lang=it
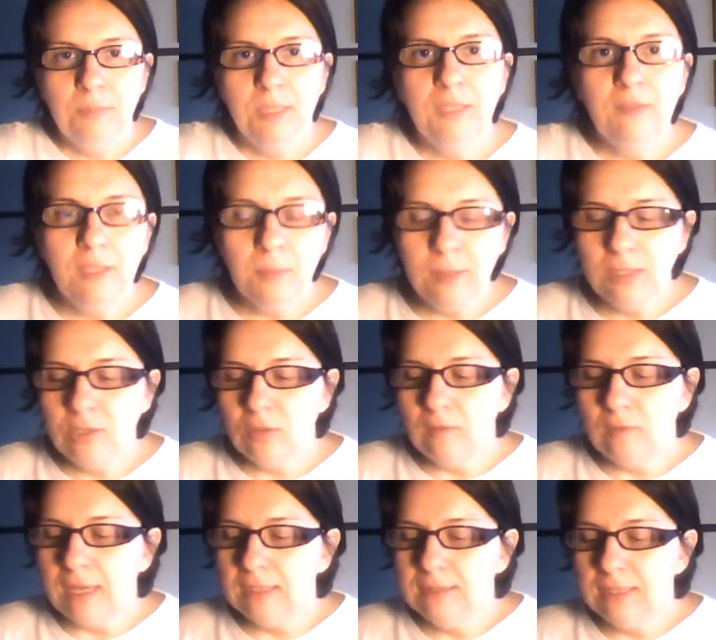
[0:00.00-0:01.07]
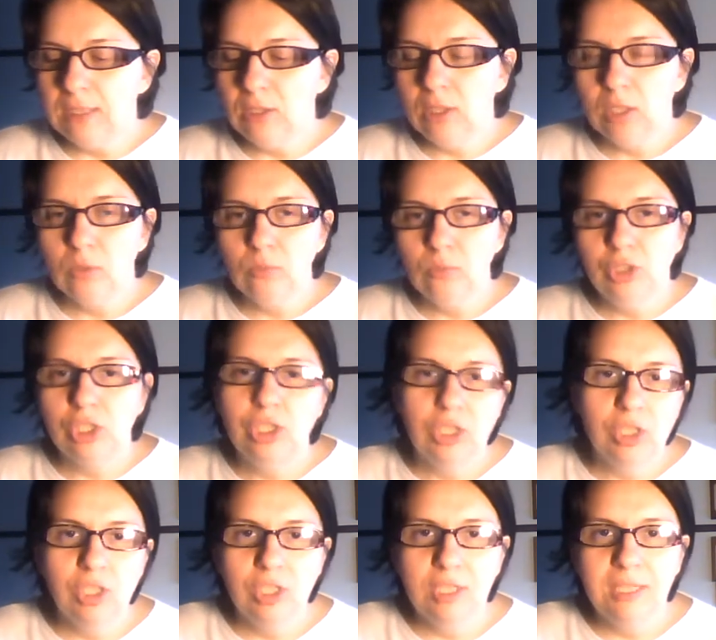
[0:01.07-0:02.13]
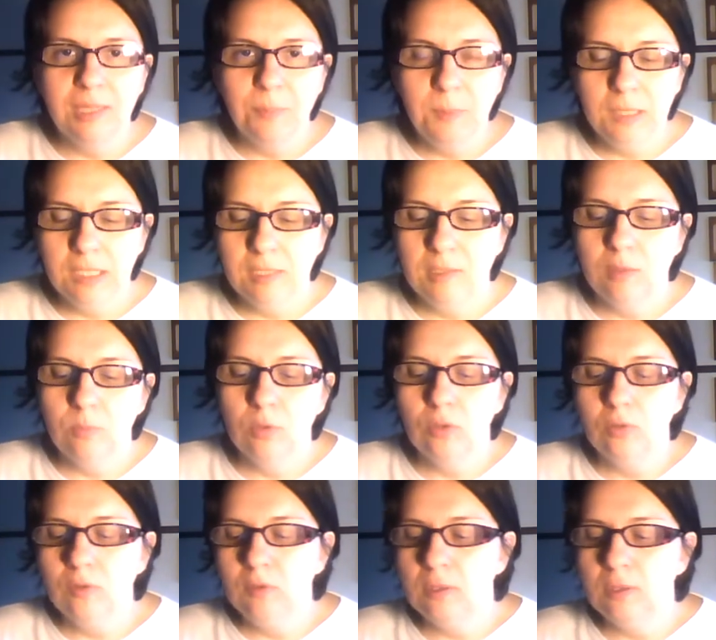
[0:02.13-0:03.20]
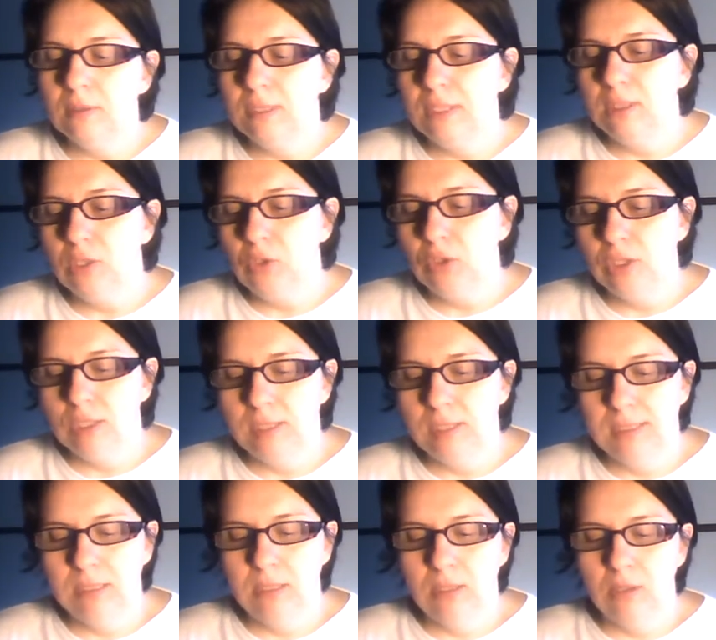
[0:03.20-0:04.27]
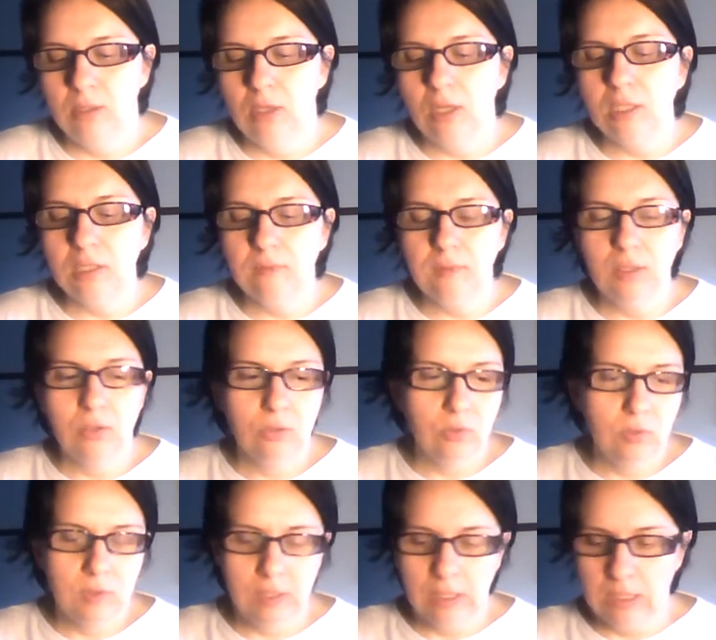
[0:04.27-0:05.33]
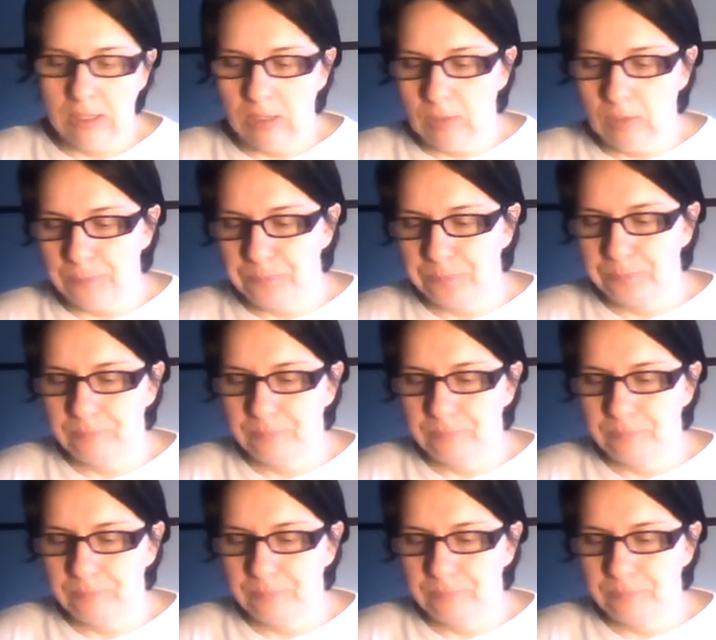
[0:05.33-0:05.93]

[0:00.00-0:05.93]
Mi bentrovati. Allora, un CCC rapidissimo, consiglio critico e cestino. Cosa vi consiglio?